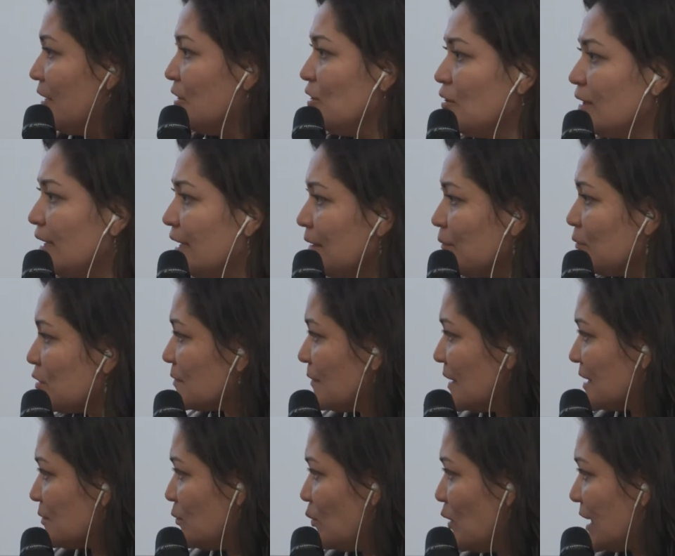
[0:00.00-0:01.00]
No queremos
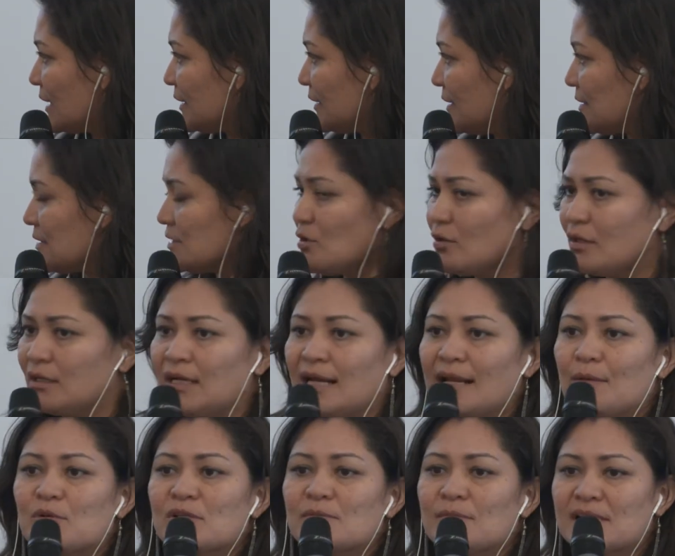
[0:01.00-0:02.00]
más muertes, no
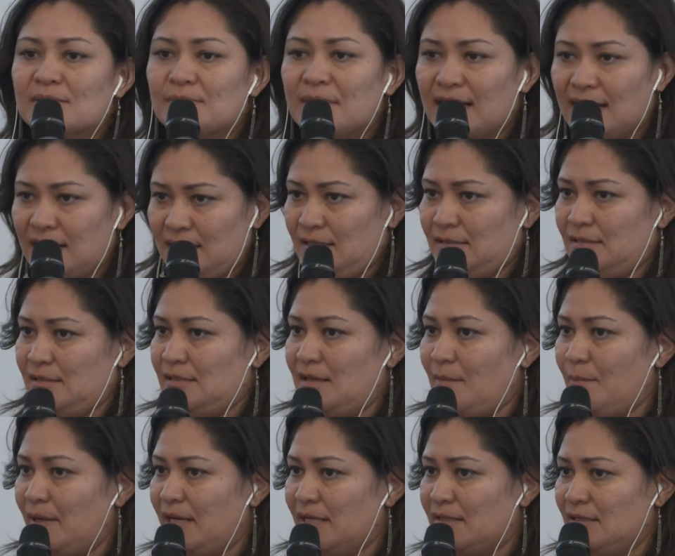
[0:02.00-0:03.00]
queremos más migrantes
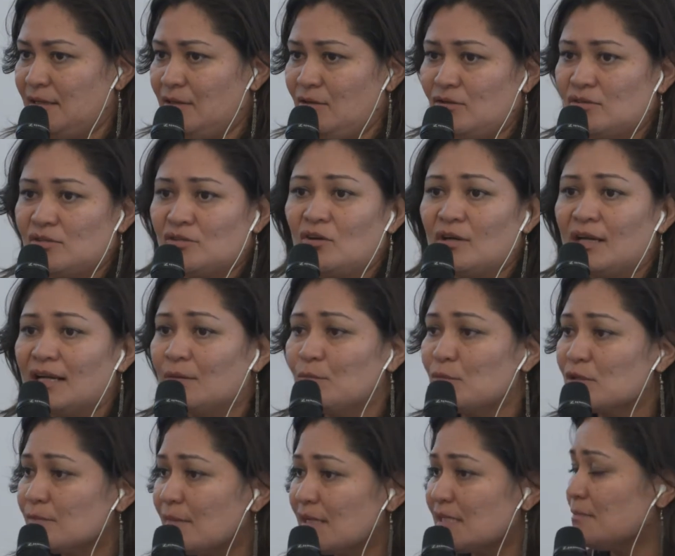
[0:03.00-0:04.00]
desaparecidos, no
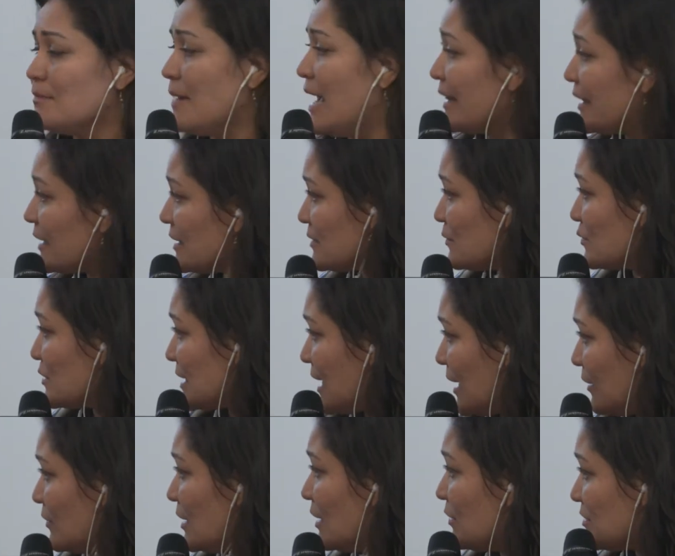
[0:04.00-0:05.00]
queremos más madres
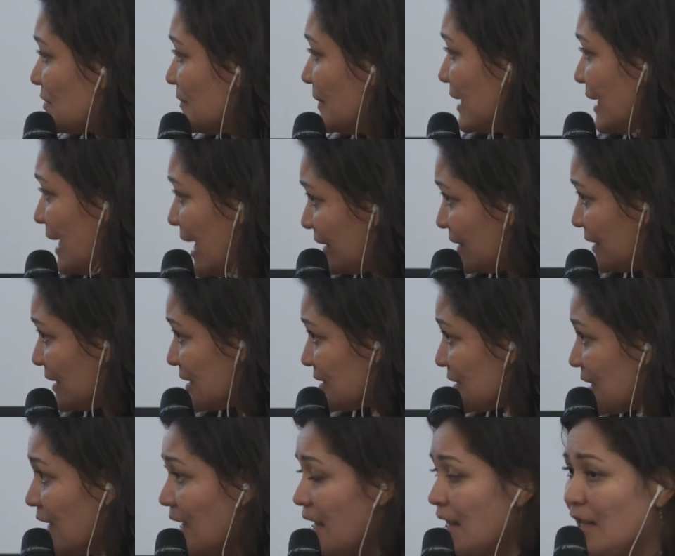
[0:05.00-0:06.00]
buscando a los
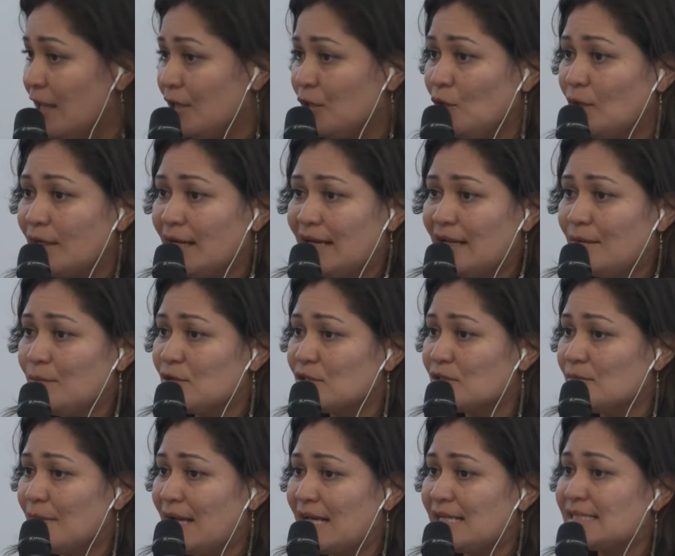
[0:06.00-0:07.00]
migrantes, no
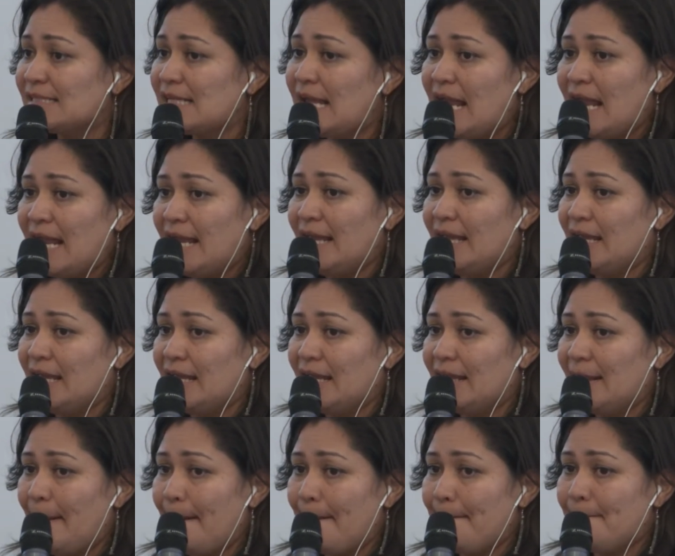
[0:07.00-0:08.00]
queremos más
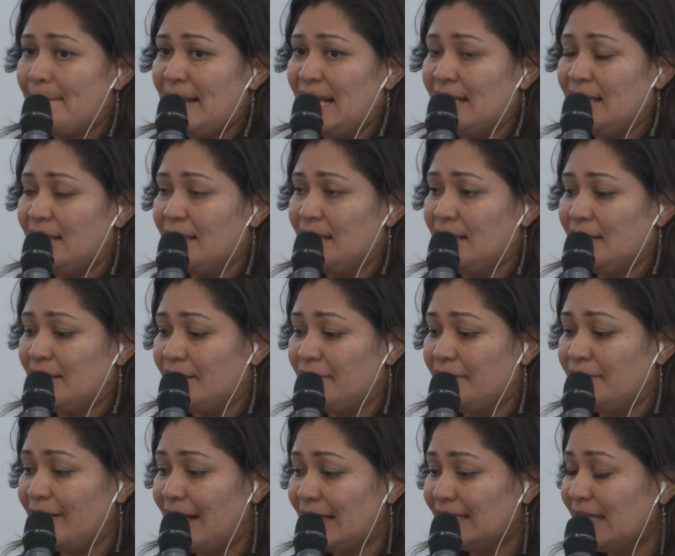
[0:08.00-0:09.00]
eh,
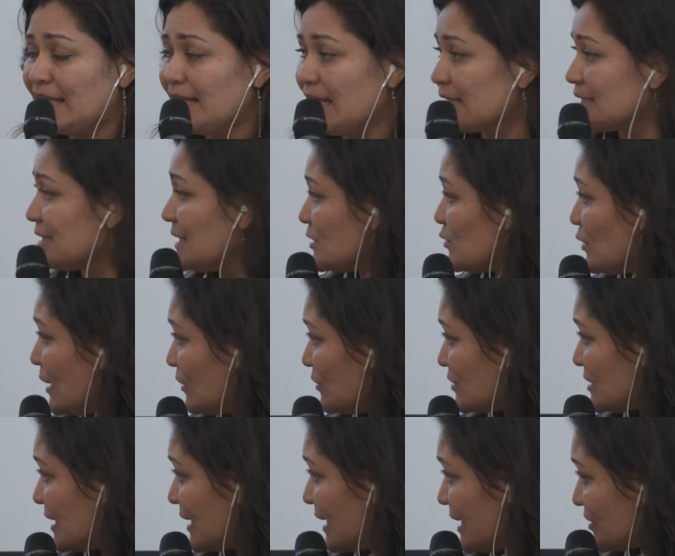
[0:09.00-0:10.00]
eh, falta de acceso a
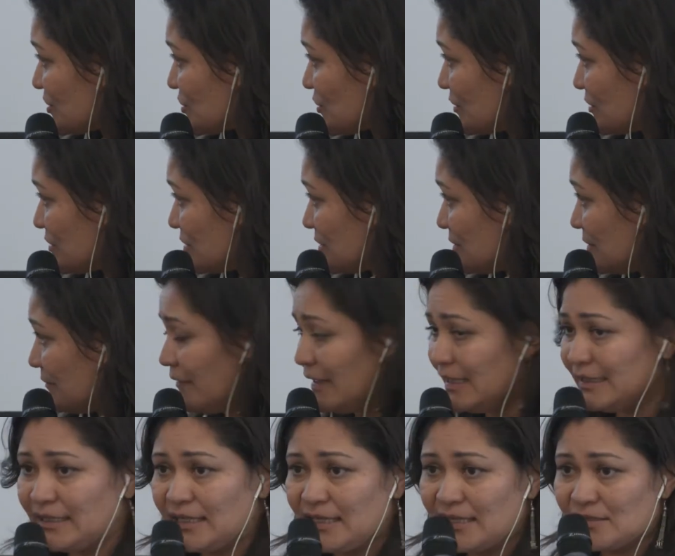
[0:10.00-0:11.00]
los derechos,
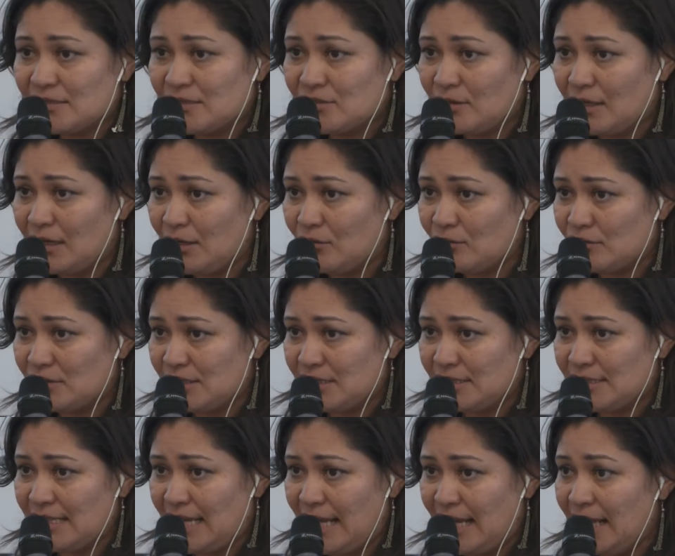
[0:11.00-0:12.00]
falta de acceso a la
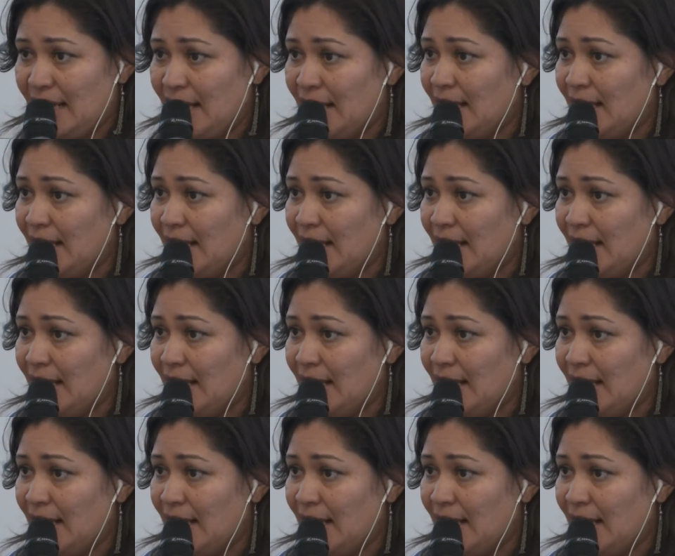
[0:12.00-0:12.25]
justicia.